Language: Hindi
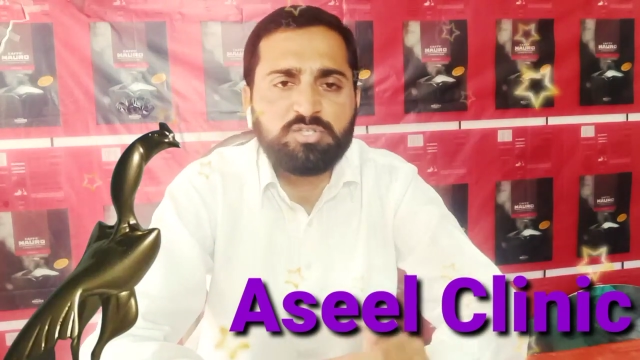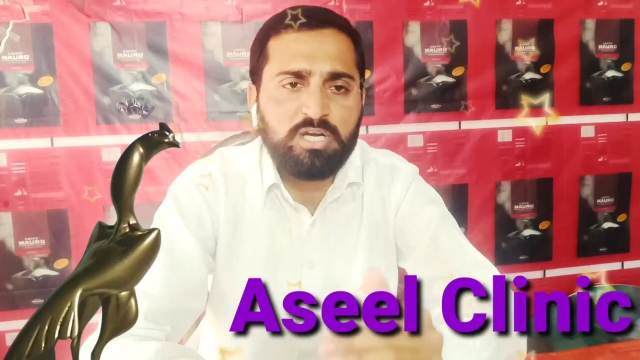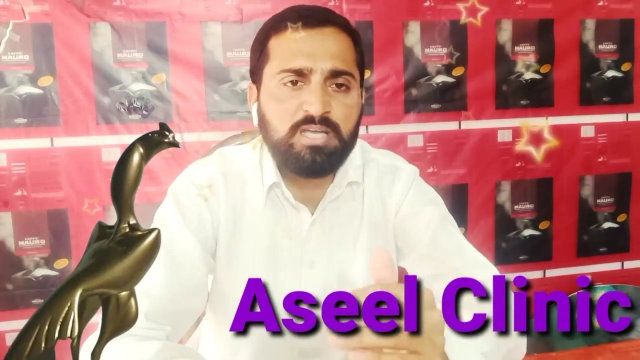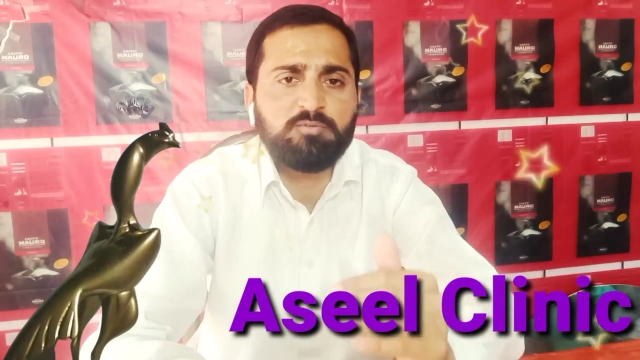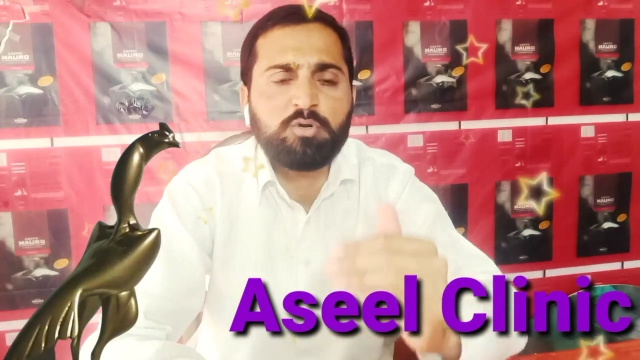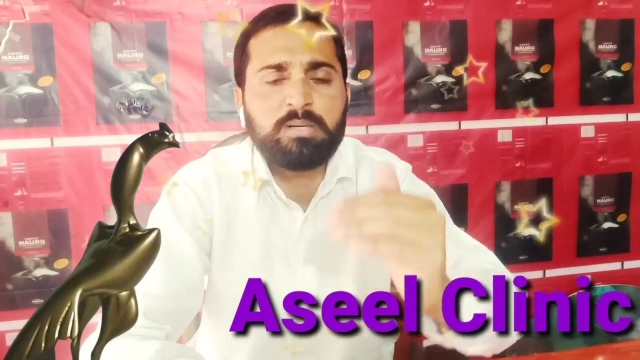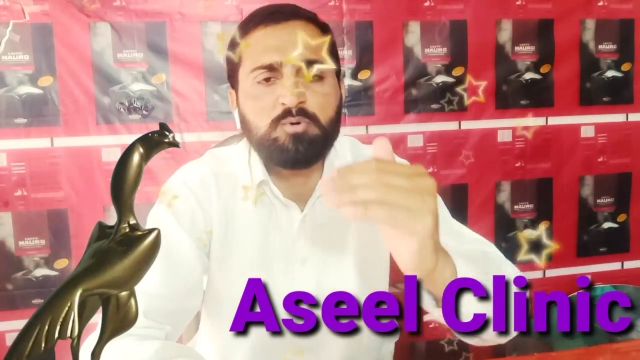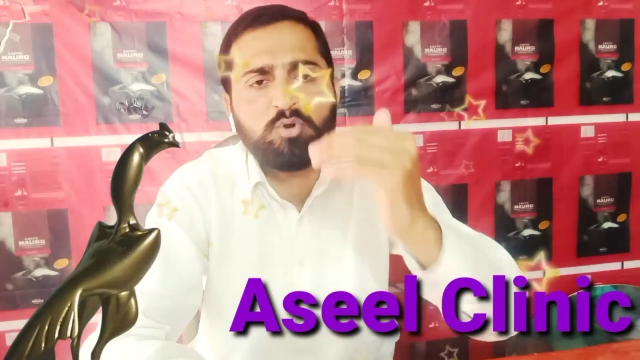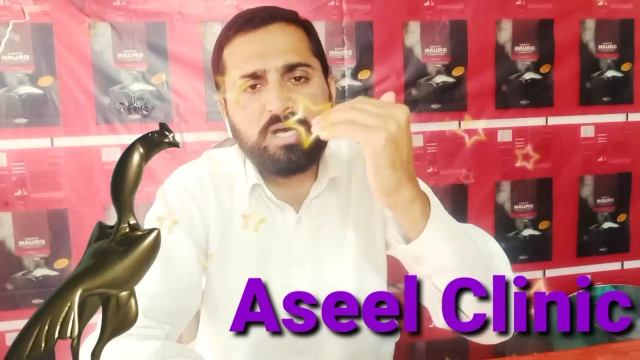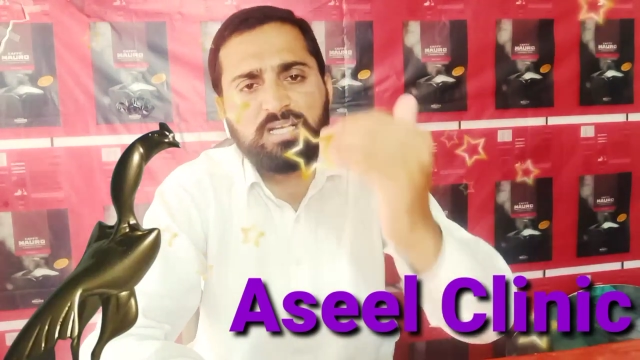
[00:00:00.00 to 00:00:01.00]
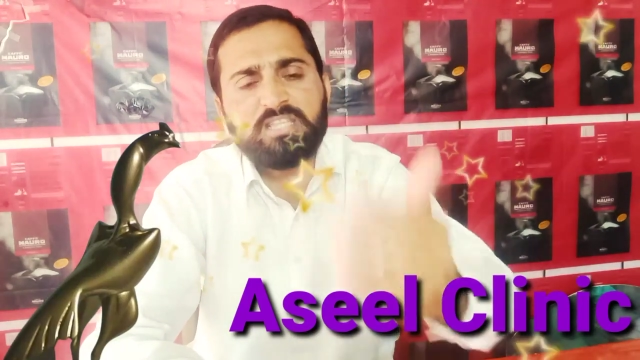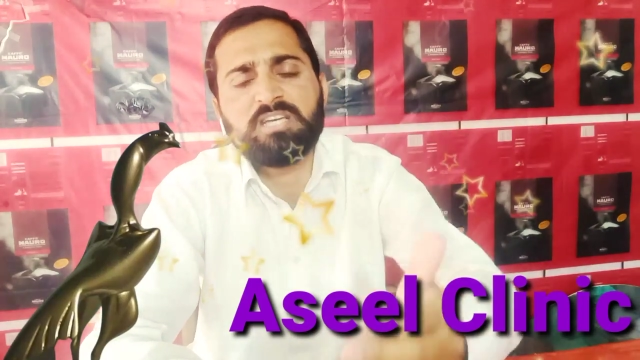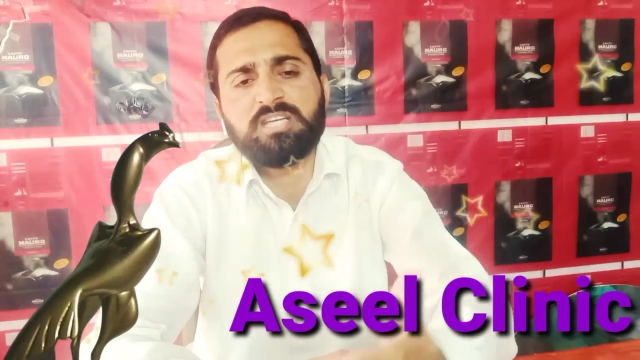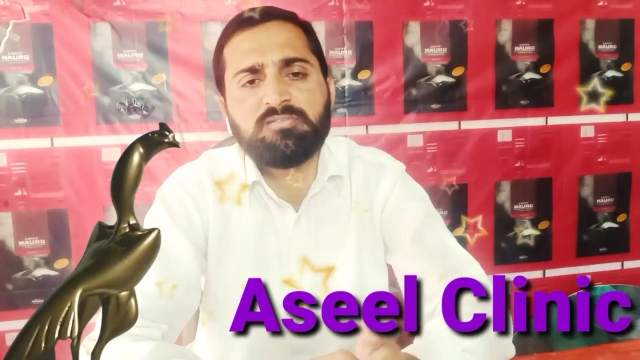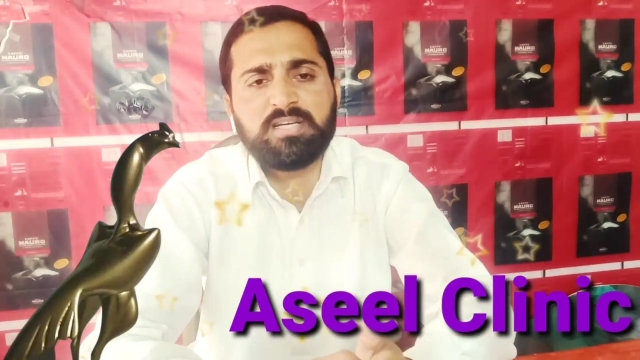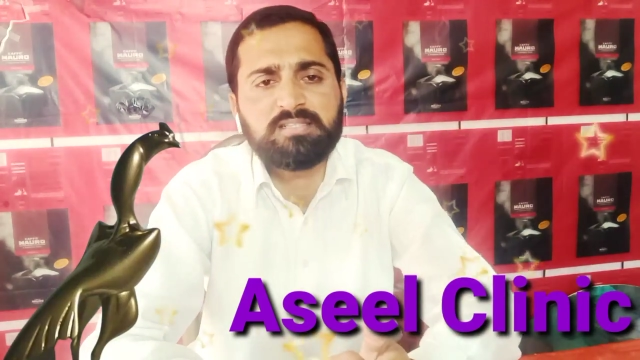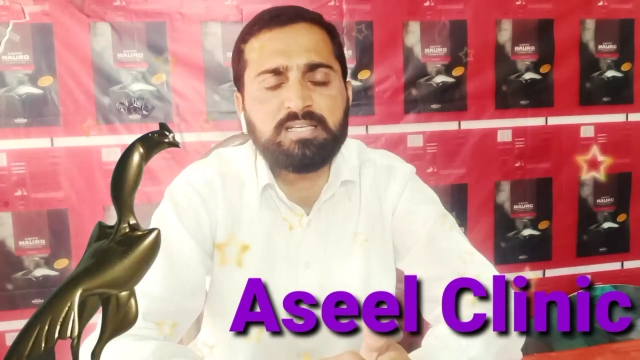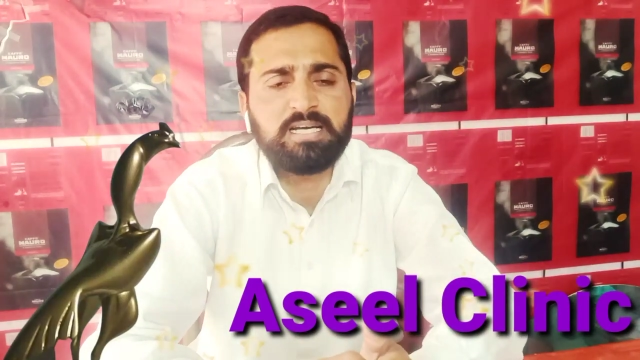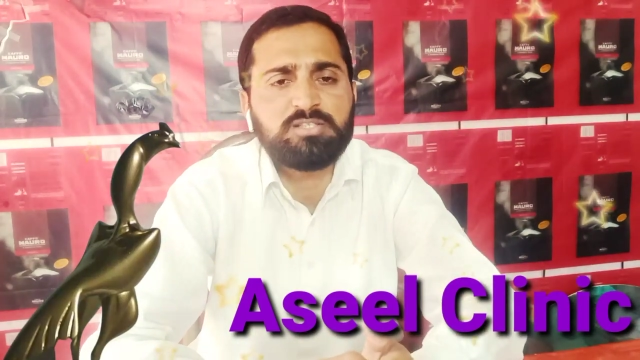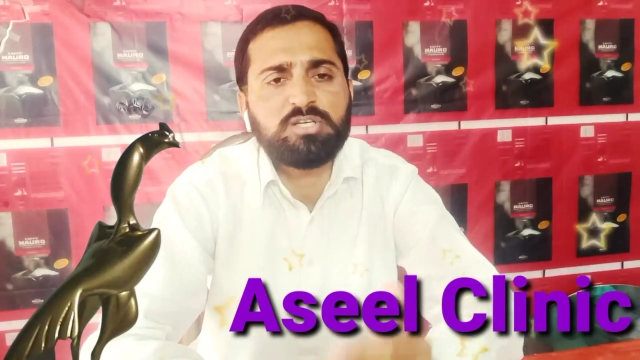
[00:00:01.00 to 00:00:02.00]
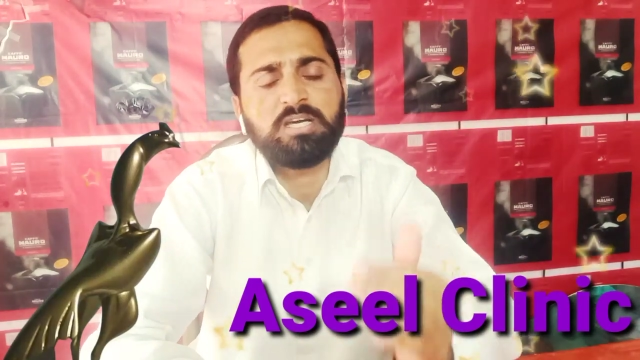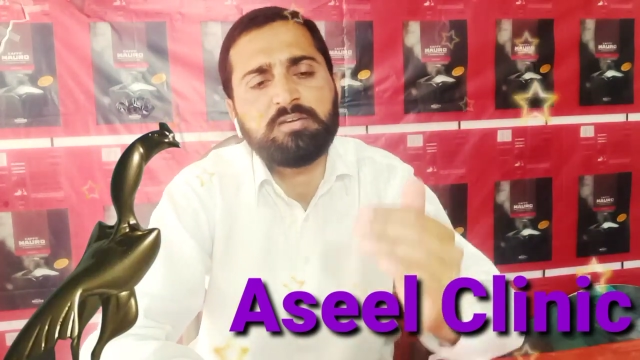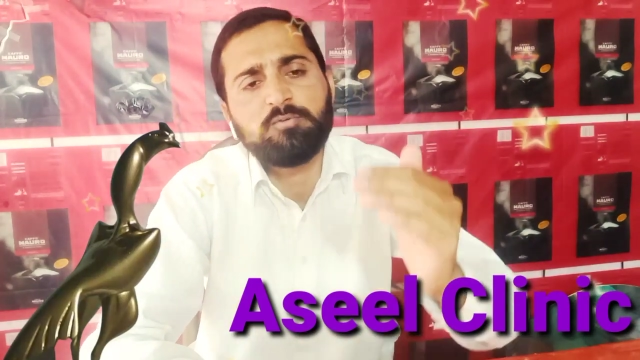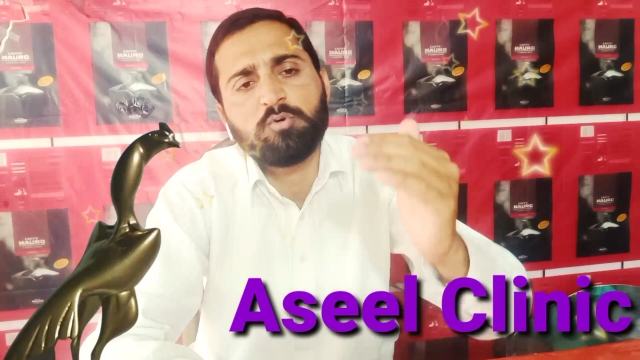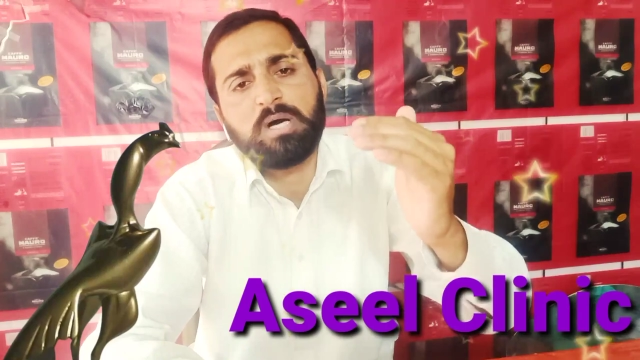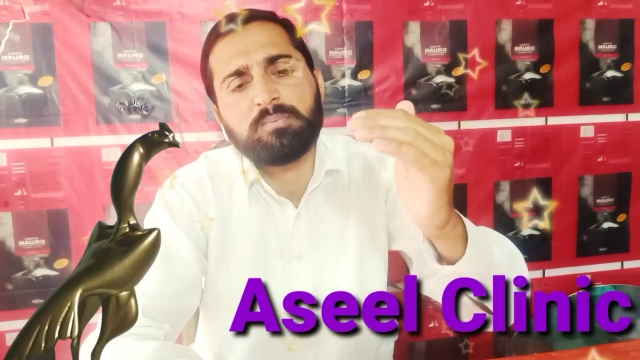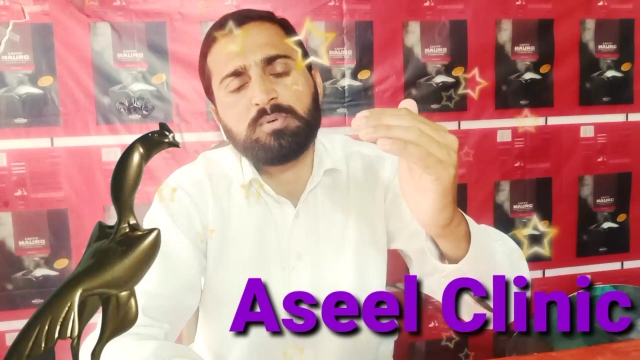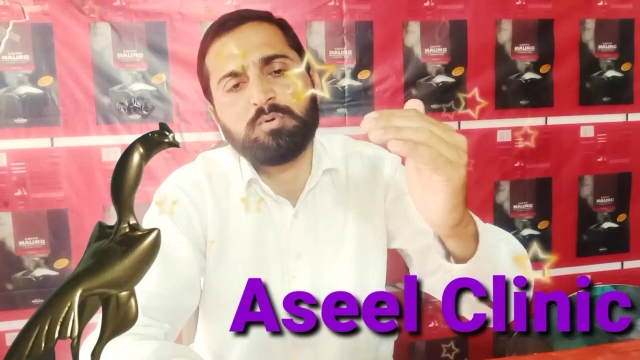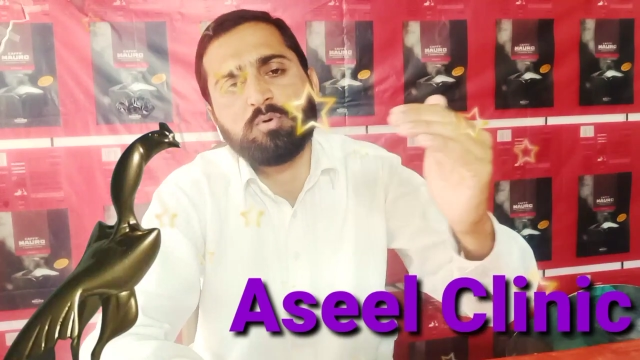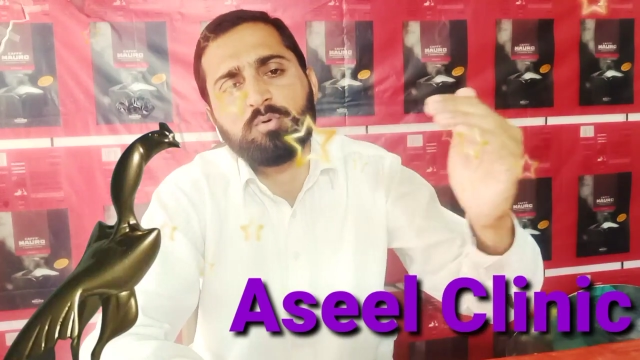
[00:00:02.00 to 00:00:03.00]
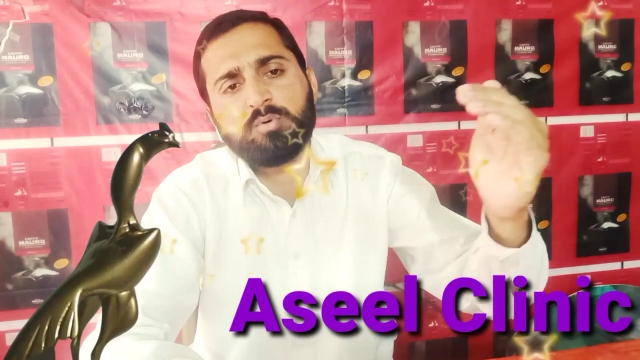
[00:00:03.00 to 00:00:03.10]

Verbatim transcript: चाहे वो गर्म खुराकें देने की वजह से है चाहे वो आपको